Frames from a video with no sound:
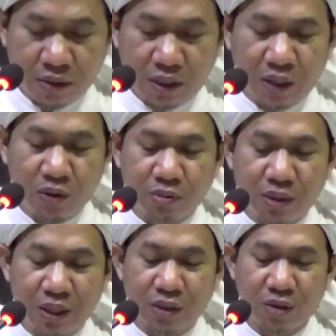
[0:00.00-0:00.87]
Jika jikalau
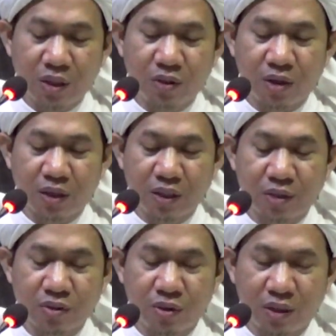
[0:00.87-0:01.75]
melihat oleh orang
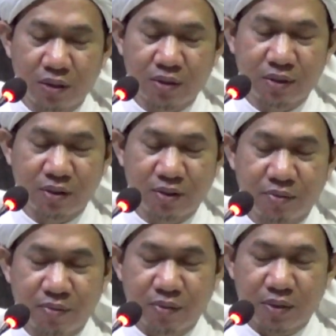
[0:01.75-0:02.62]
yang sholat
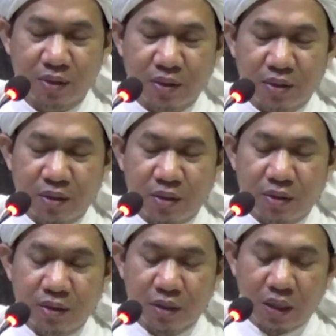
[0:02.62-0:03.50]

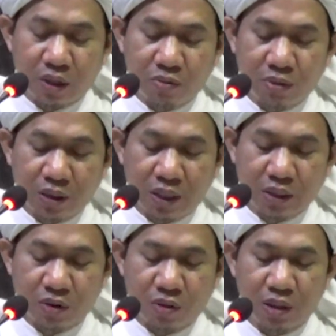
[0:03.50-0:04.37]
Jikalau
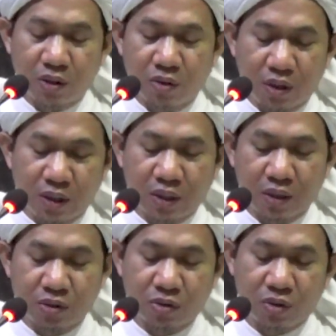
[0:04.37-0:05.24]
melihat oleh orang
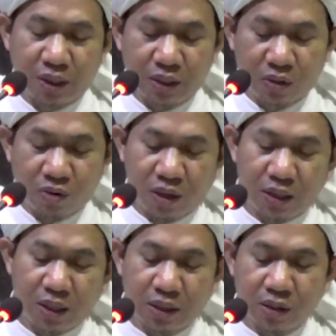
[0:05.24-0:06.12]
yang sholat
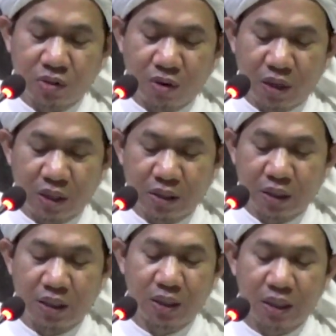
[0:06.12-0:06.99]
Orang lagi sholat
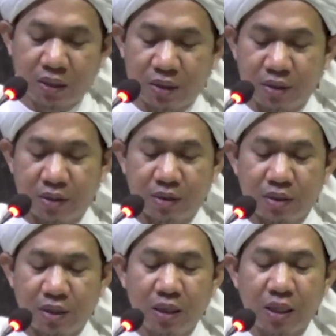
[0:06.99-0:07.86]
ngelihat
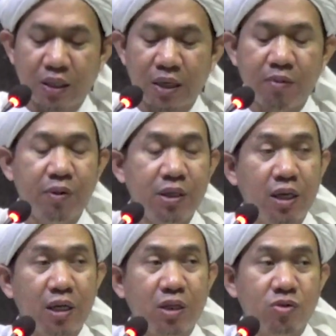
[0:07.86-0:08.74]
Ngelihat apa
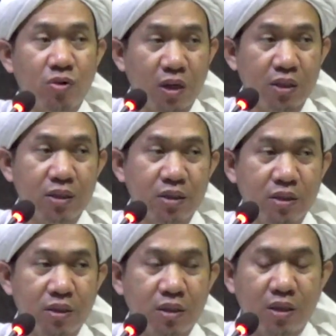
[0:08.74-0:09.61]
nih lagi sholat
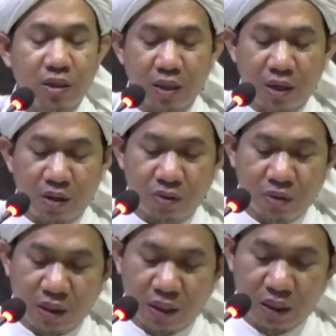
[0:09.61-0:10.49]

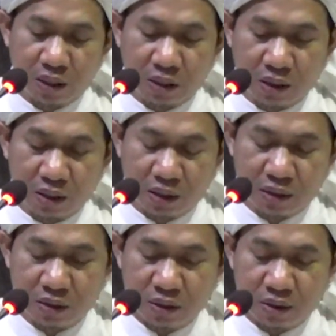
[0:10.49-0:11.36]
nahwa
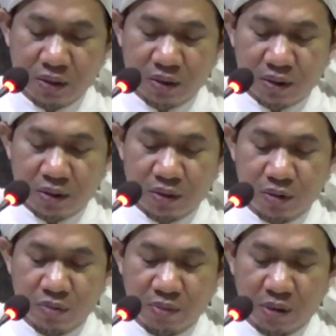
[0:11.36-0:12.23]
harikin
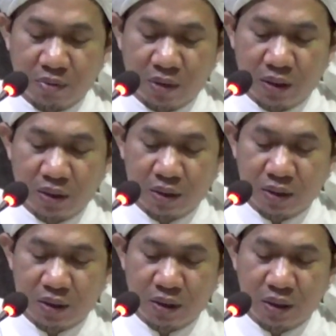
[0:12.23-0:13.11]
seumpama
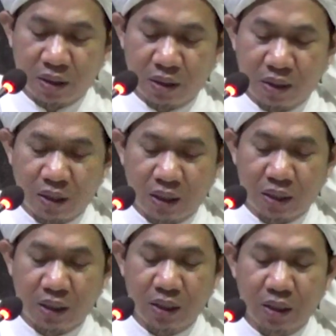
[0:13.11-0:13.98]
eh,
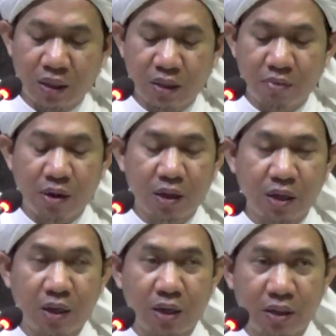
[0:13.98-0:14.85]
ada yang
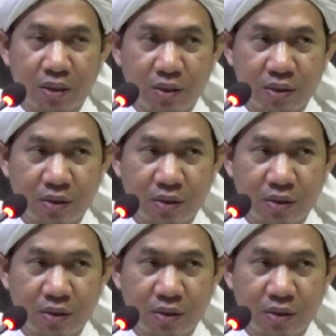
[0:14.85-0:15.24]
kebakaran